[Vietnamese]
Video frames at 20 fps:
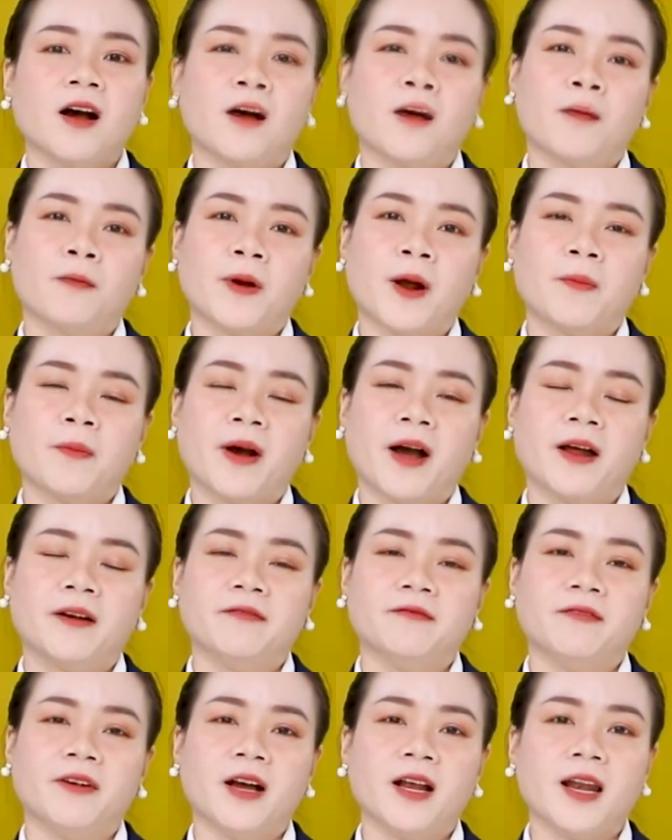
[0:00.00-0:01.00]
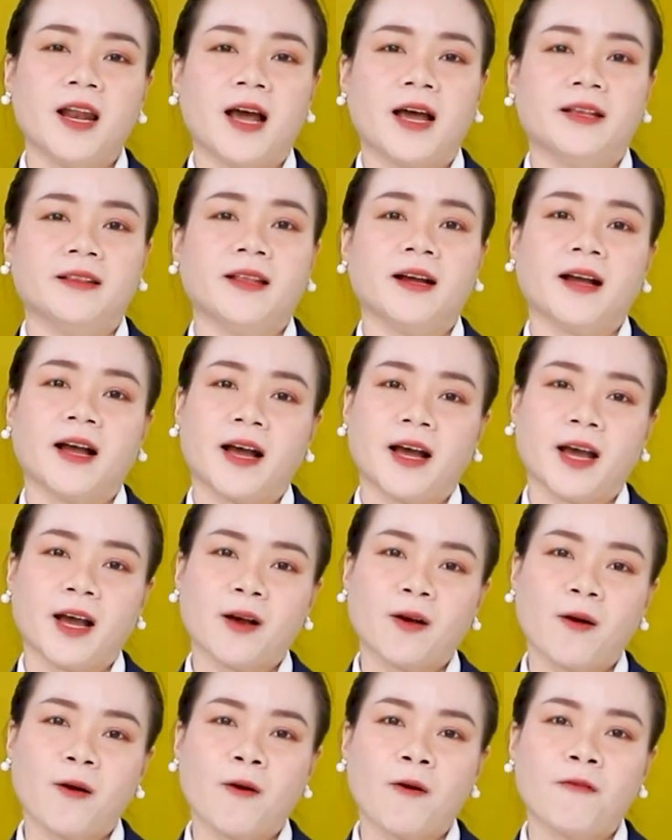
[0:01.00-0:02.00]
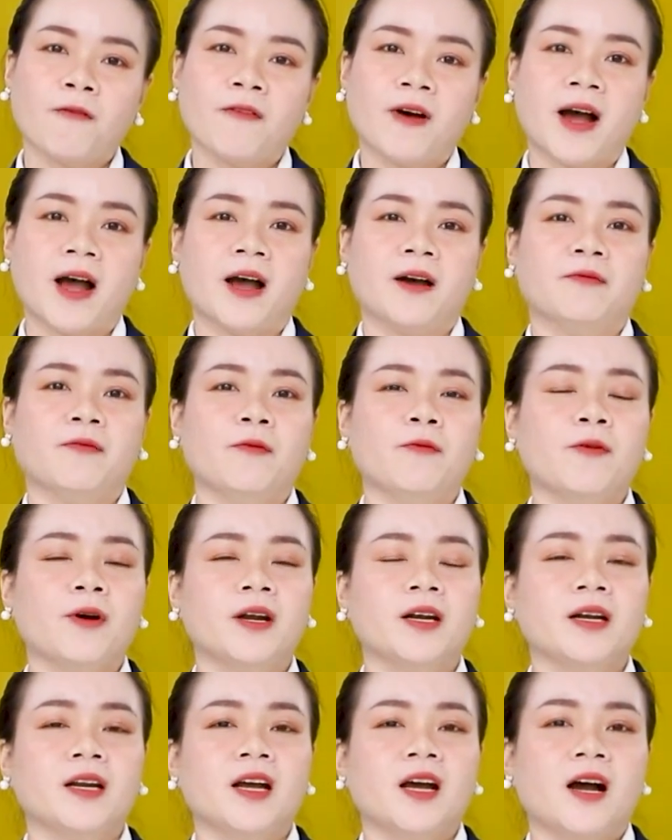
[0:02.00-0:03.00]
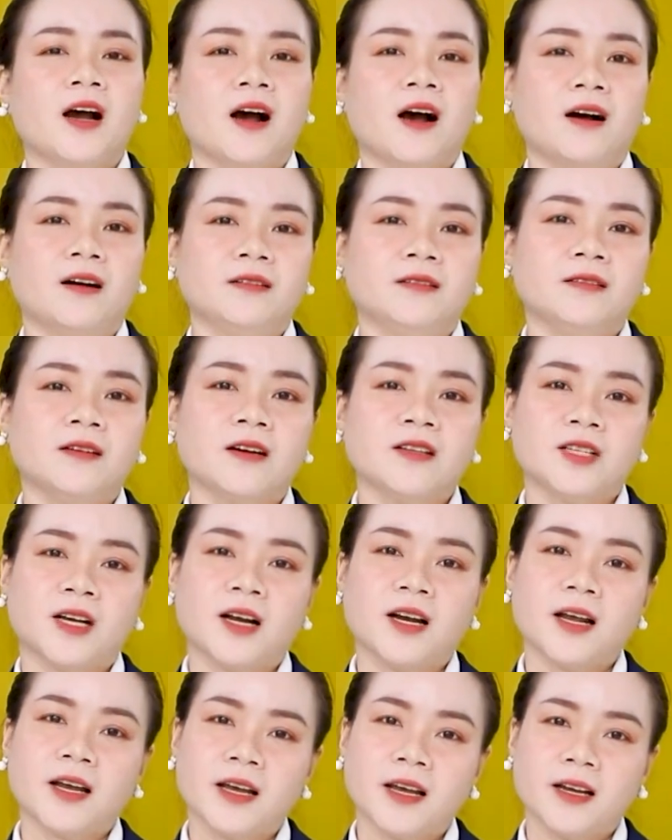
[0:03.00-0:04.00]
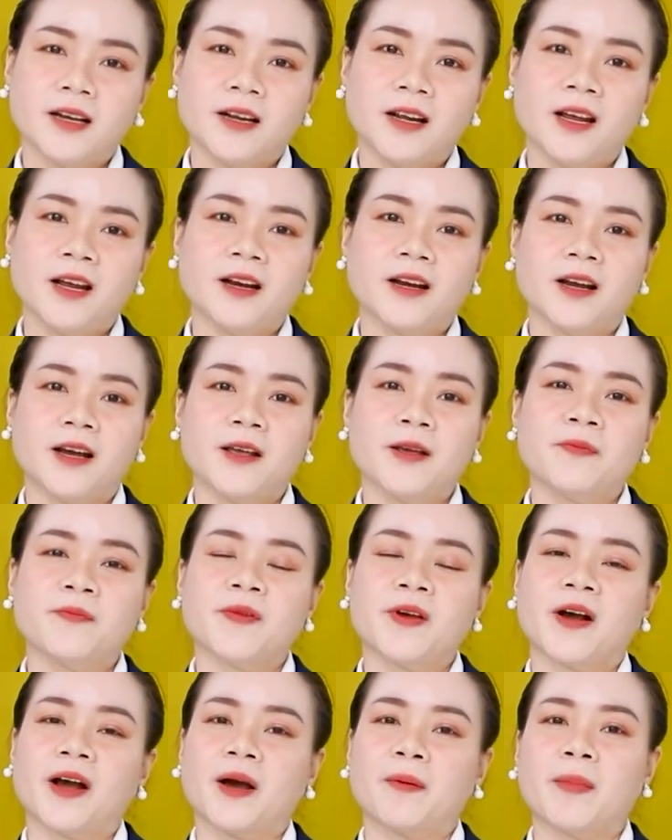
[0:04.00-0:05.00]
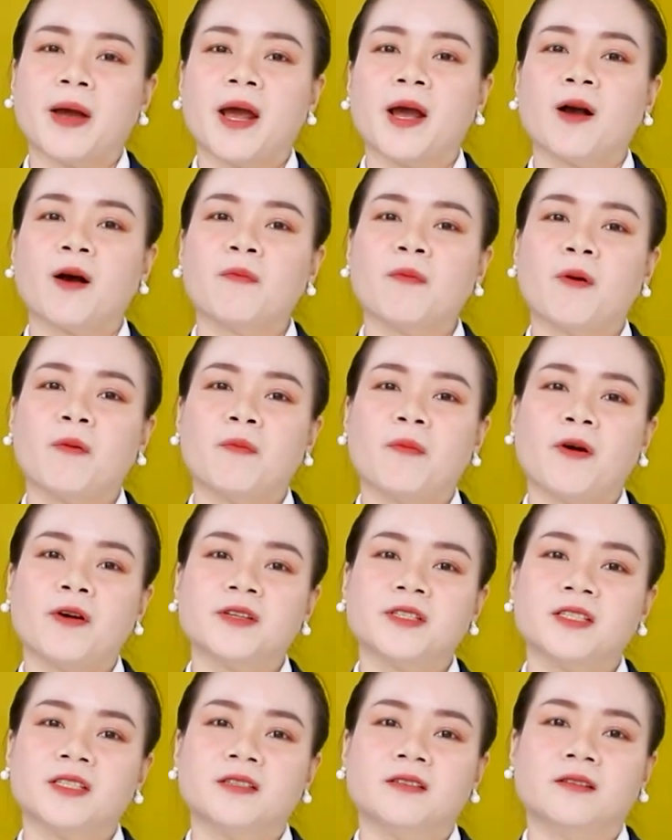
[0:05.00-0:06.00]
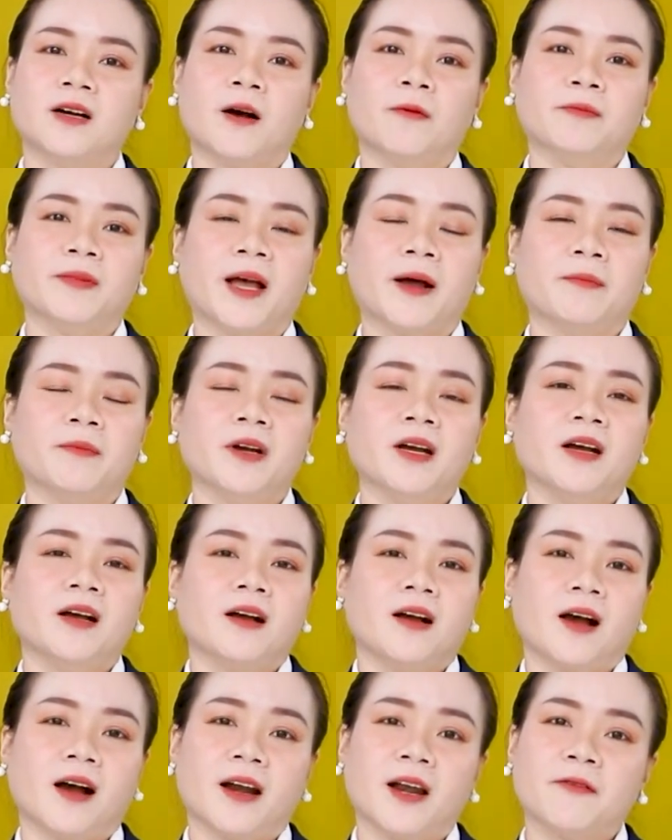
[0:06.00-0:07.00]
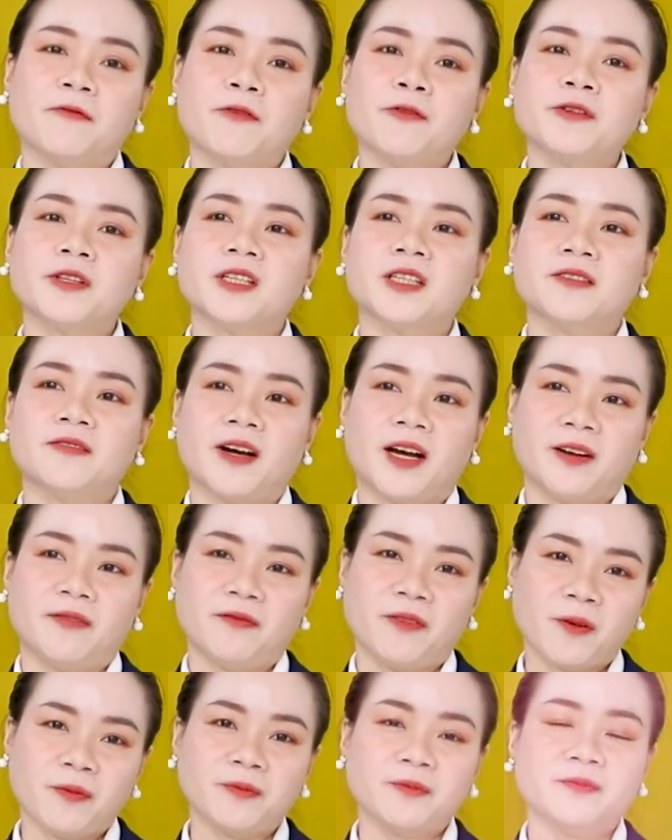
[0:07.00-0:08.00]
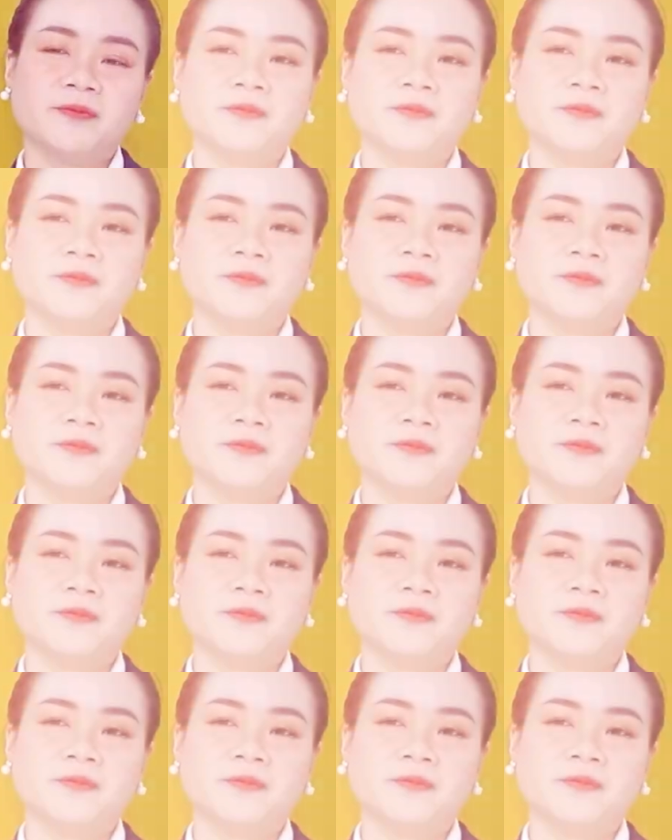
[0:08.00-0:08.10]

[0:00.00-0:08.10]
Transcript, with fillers: cùng đồng hành với lại tất cả các cô và phụ huynh ở cơ sở Lê Thị Riêng để giúp cho các bé có một môi trường học tập thật là vui tươi và hạnh phúc